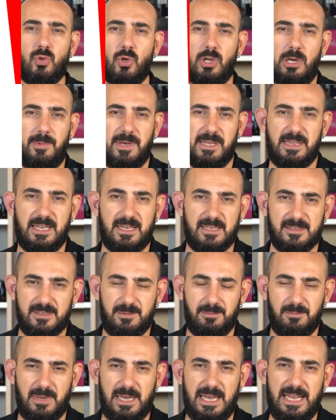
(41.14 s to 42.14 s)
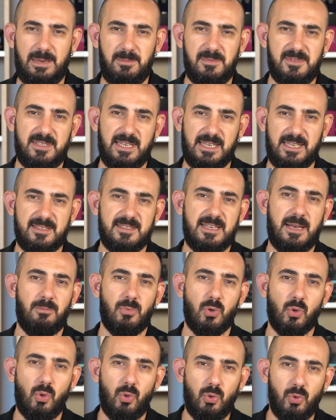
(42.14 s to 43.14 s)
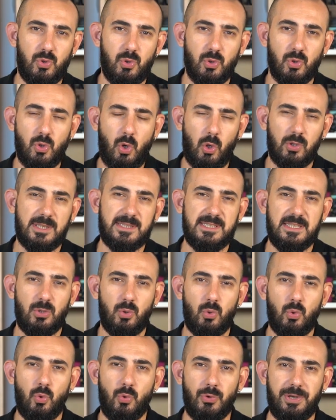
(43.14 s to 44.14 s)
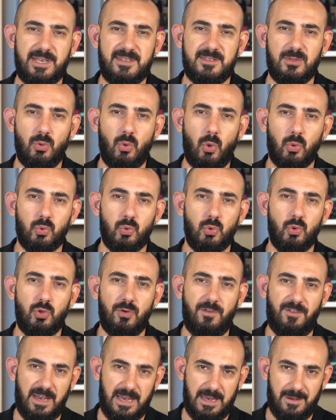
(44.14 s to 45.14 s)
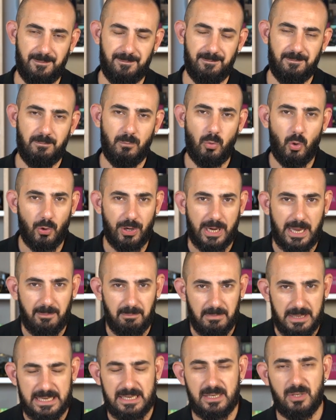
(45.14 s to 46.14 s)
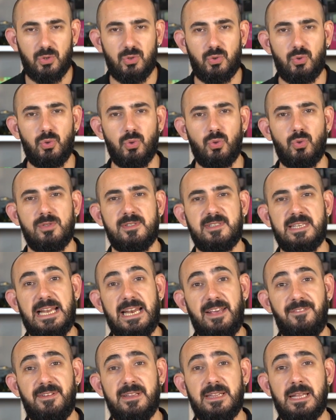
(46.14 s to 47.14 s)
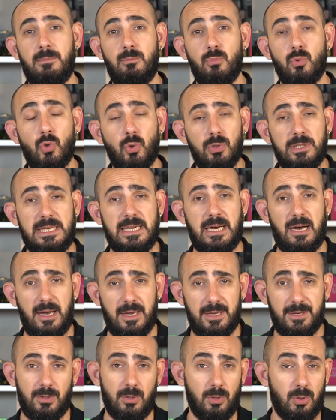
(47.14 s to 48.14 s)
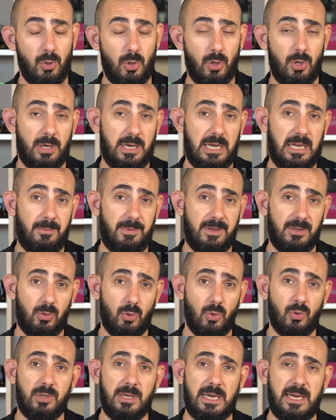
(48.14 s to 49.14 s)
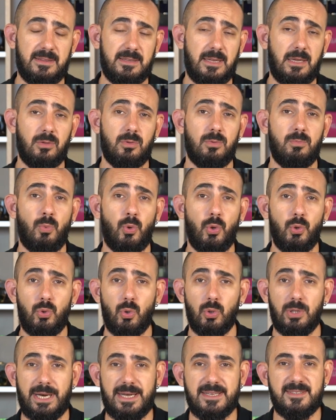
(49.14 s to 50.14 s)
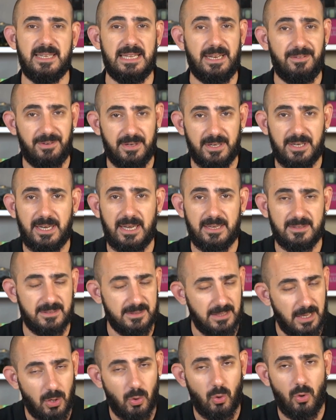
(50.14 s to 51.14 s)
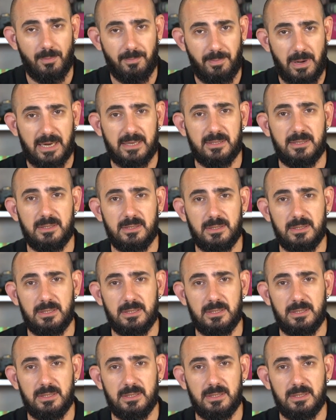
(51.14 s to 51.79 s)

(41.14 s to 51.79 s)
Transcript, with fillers: söylemek lazım. Elimizdeki Zenbook 13'ün kod adı UX33F. Bu önemli çünkü selefinden bu kod ile ayrılıyor. Elbette öte yandan boyut olarak selefine kıyasla daha kompakt e,